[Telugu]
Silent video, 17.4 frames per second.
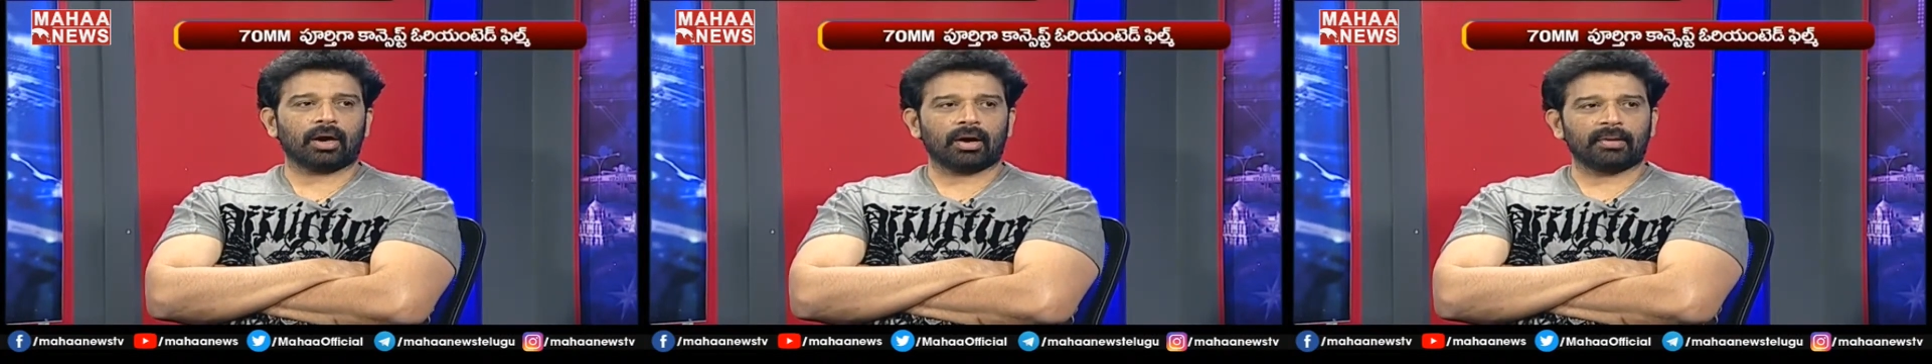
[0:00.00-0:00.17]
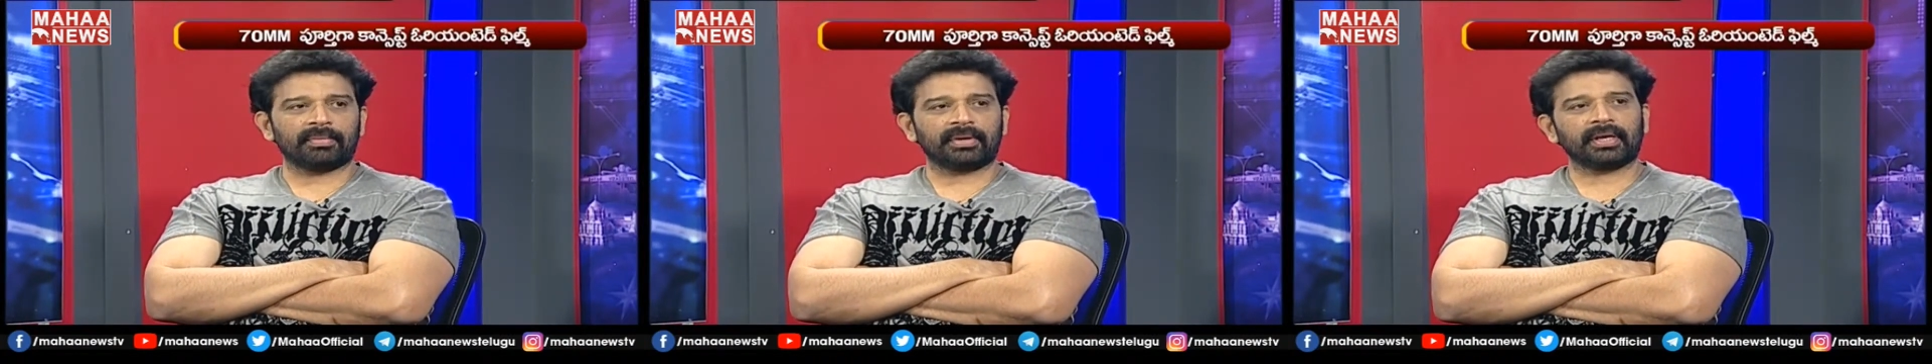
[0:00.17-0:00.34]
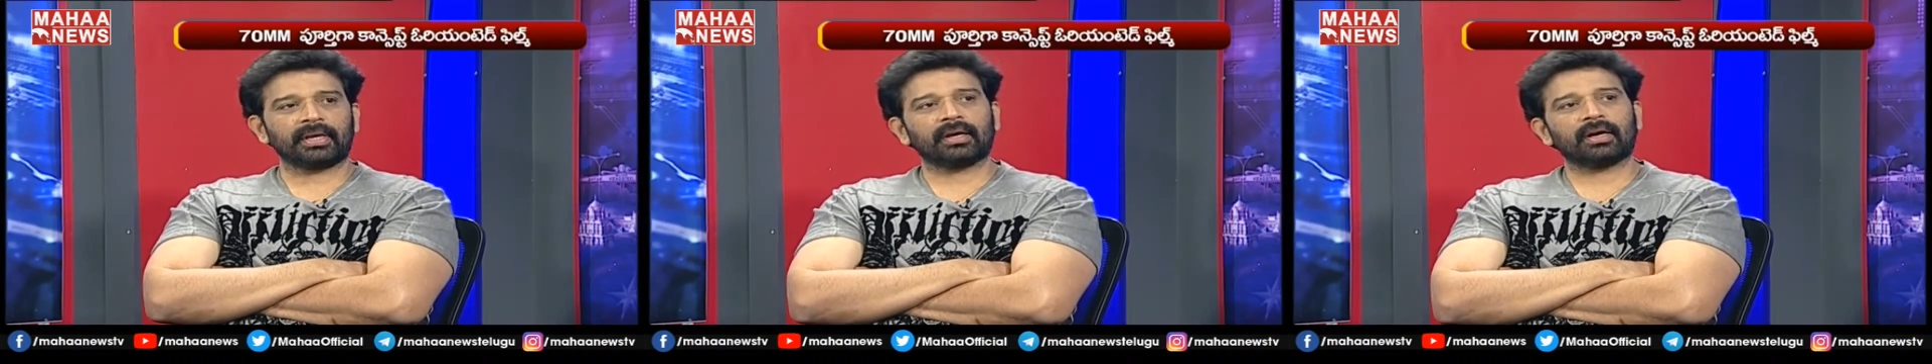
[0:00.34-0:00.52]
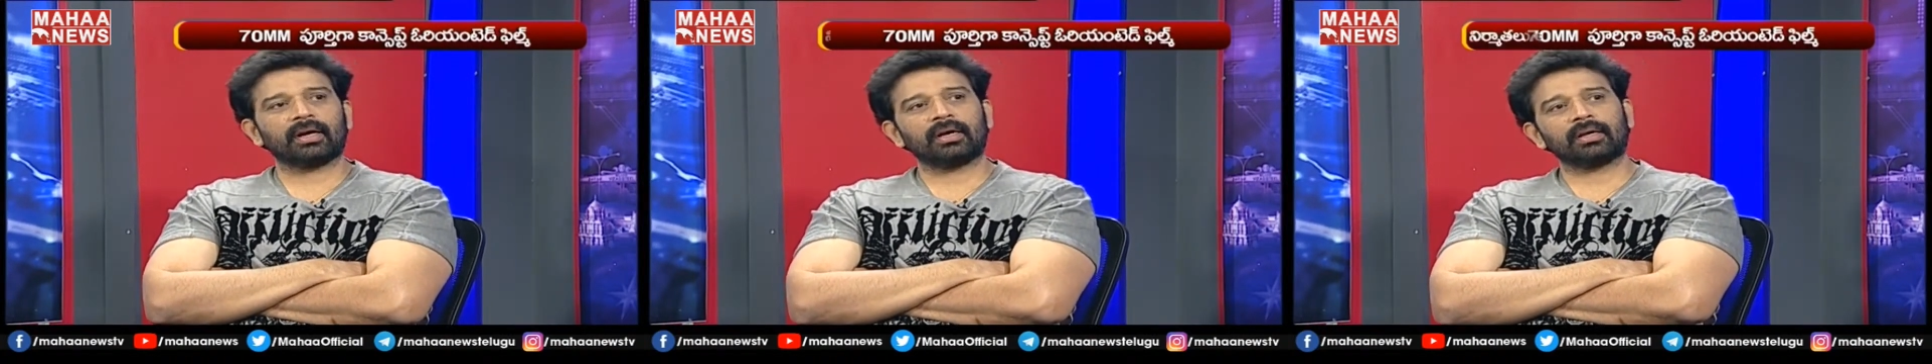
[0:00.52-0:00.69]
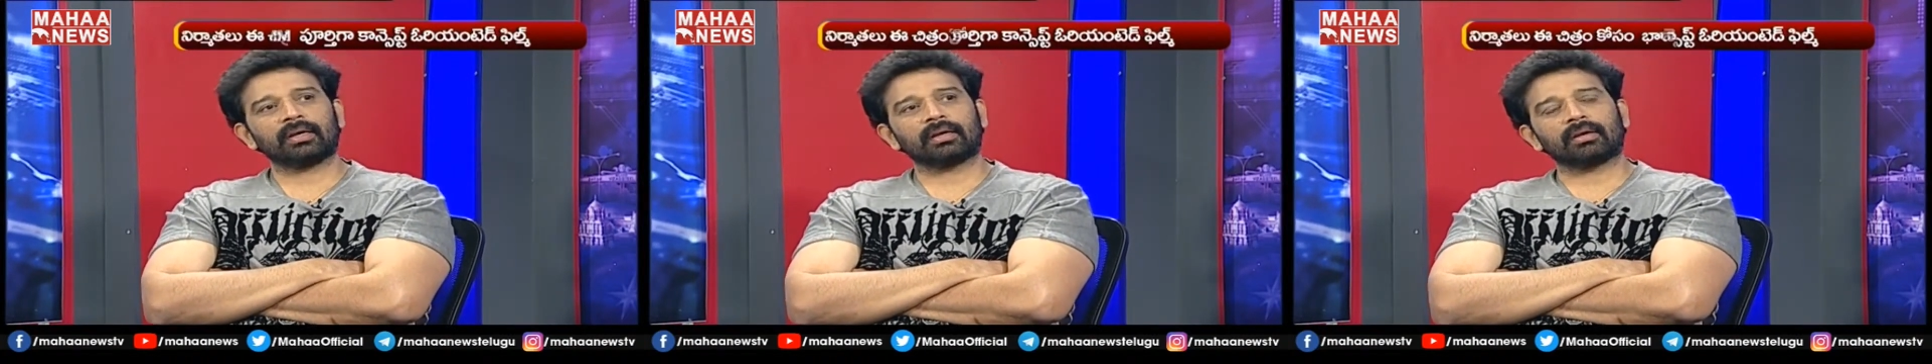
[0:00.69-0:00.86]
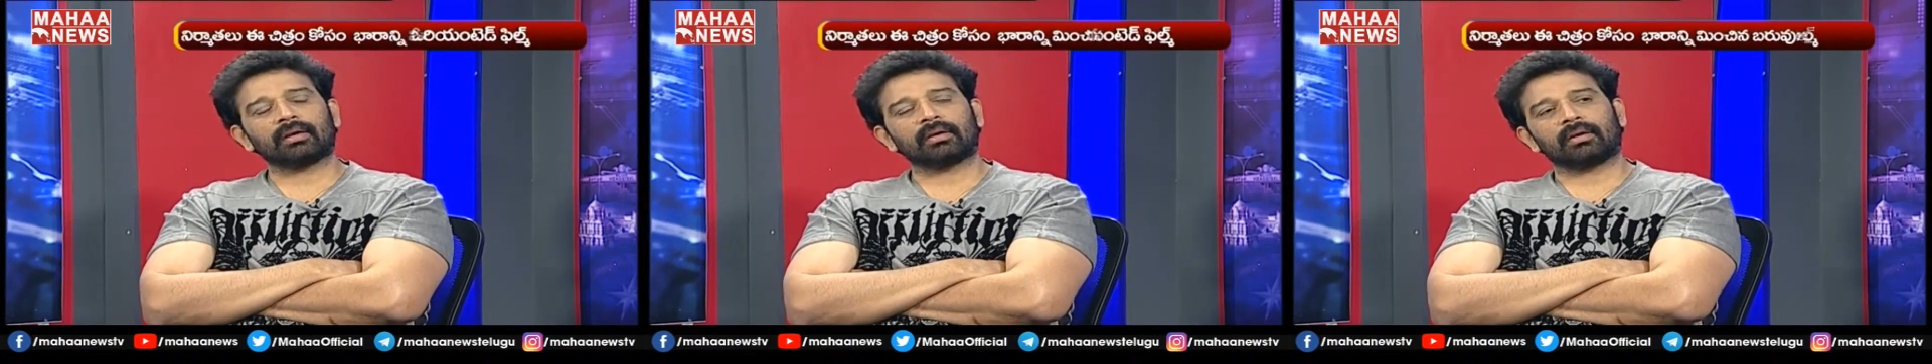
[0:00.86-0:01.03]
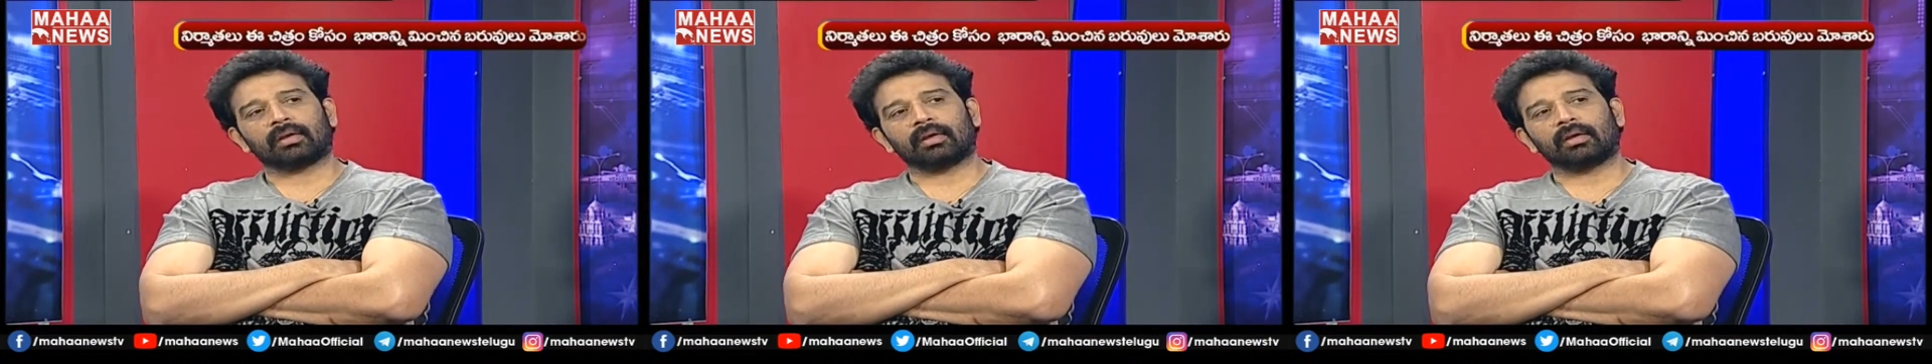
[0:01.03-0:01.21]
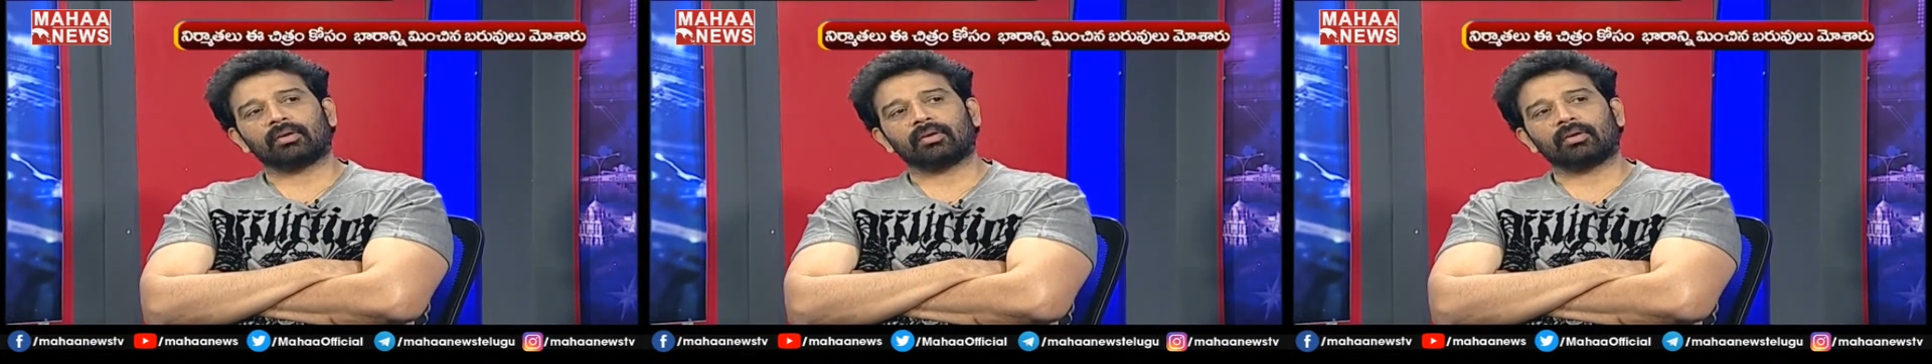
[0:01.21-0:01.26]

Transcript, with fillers: కామెడీయా హీ